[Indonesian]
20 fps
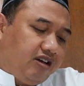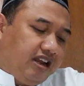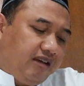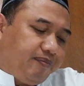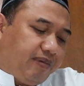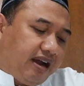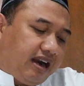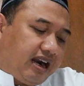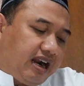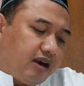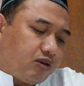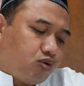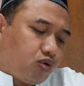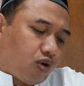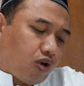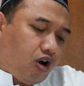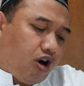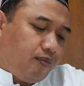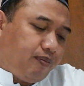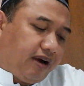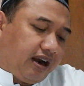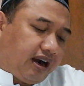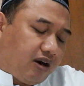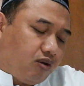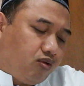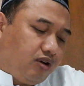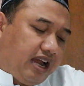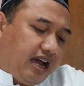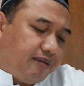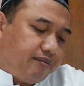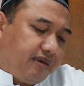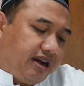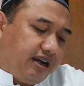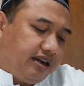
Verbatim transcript: para kurok, para ulama